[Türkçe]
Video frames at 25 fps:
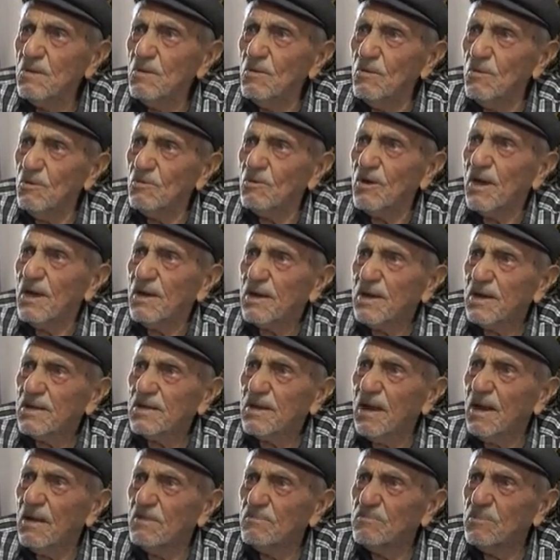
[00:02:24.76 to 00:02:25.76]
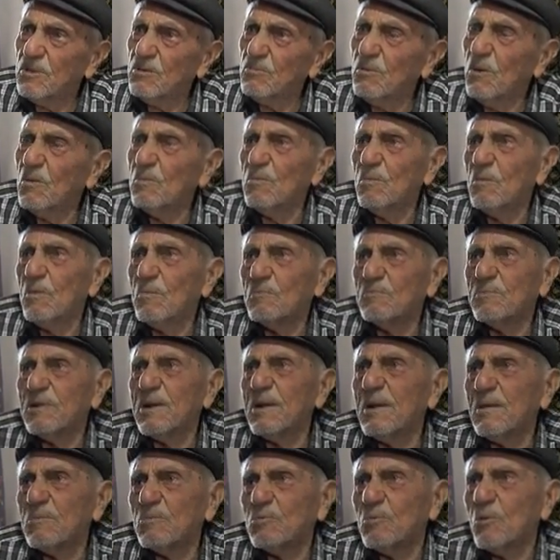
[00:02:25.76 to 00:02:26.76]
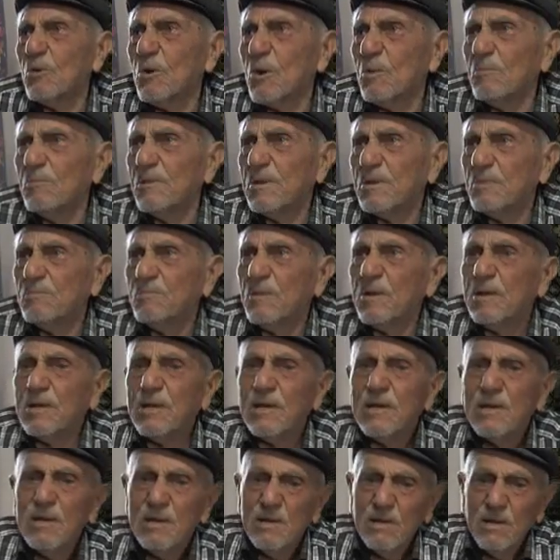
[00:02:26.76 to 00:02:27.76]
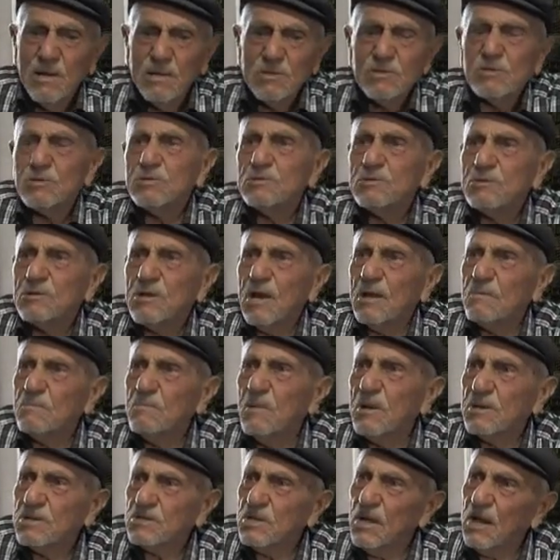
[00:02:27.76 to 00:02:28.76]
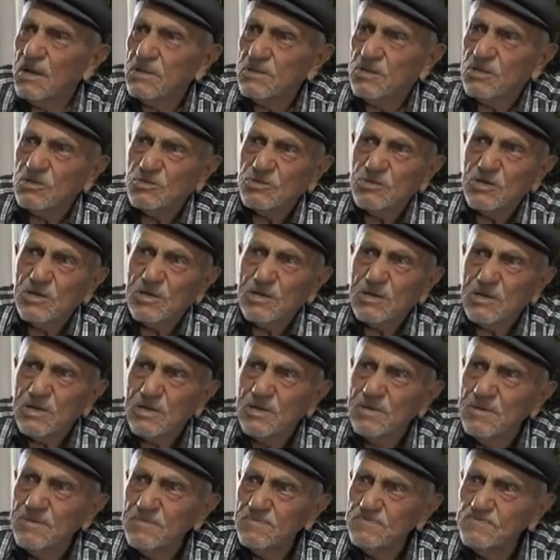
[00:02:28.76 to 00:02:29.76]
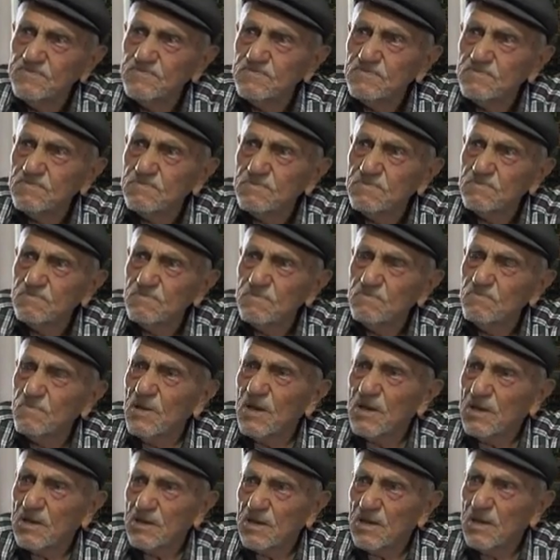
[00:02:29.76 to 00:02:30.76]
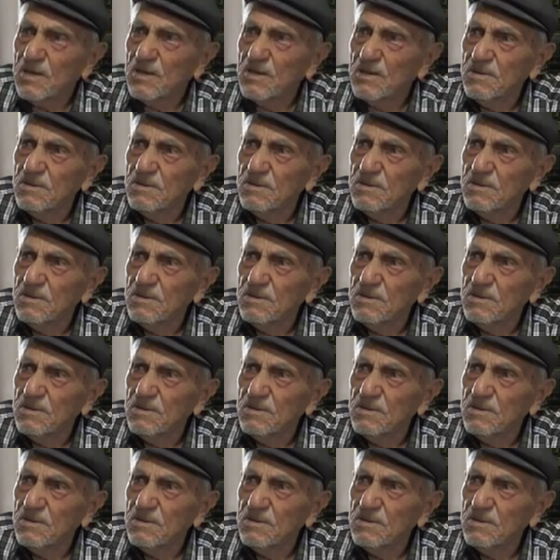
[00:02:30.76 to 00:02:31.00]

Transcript: Oraya kadar bilmem, bilmem göremedim beni. Salmazlar dışarı. Peki.